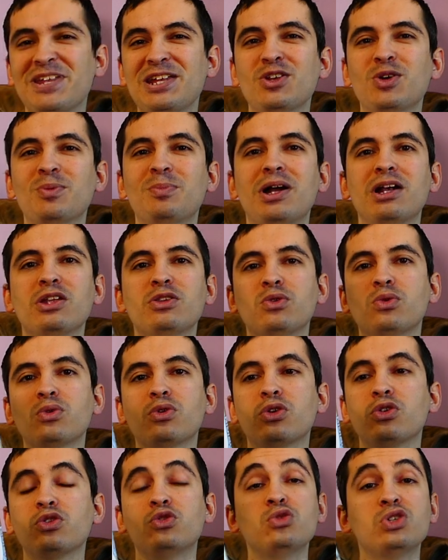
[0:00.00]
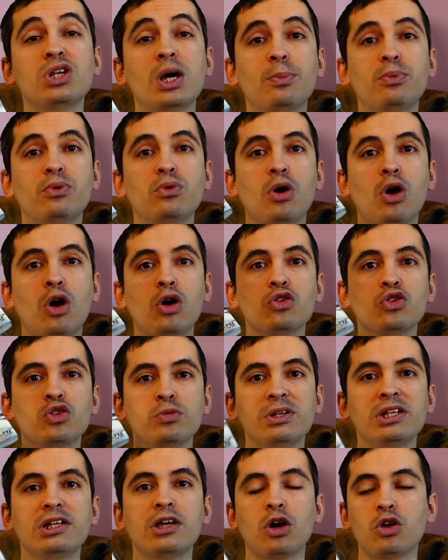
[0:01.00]
Il nous parle donc du Japon en
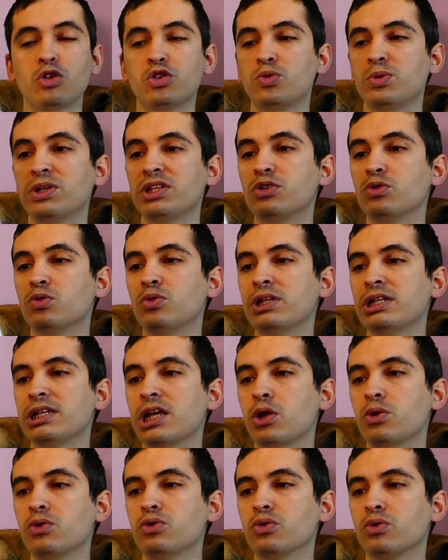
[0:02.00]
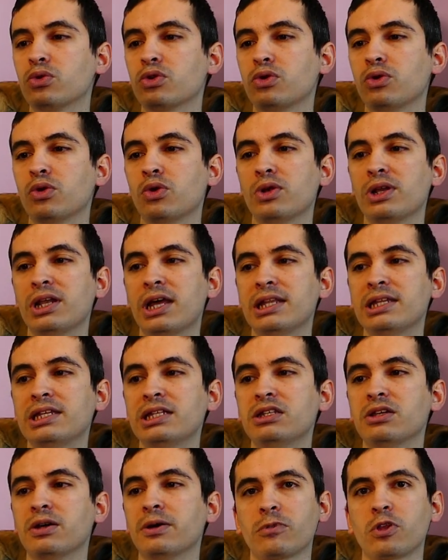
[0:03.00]
2048 où il y a eu donc euh, la
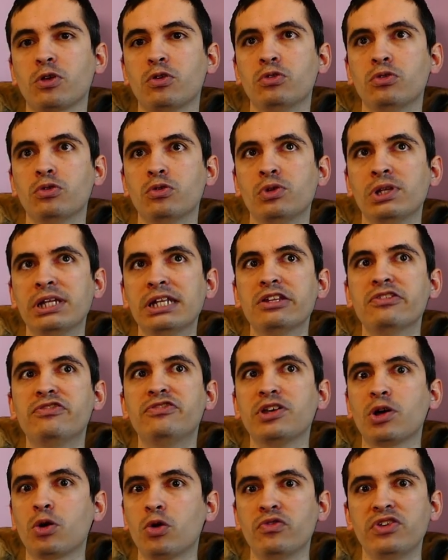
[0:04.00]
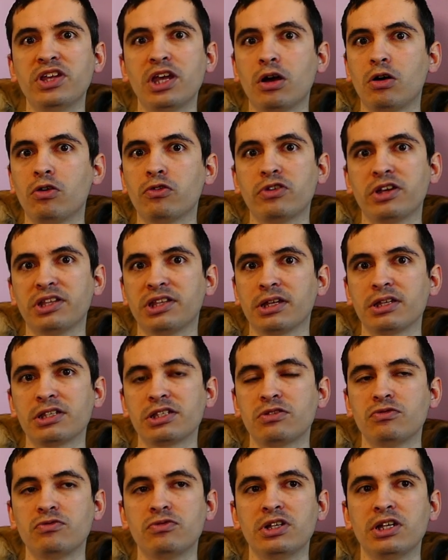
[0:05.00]
ligne, une, ligne ferroviaire en fait, hein,
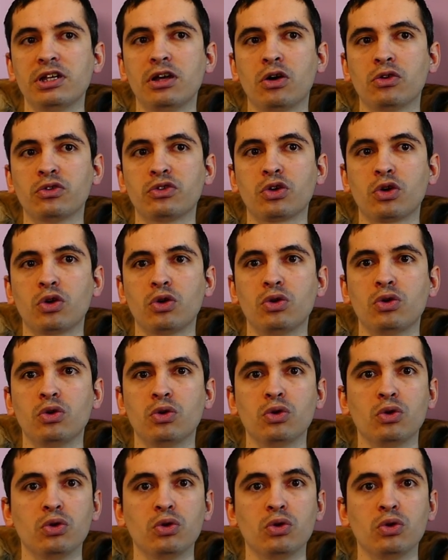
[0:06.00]
si vous voulez, entre le,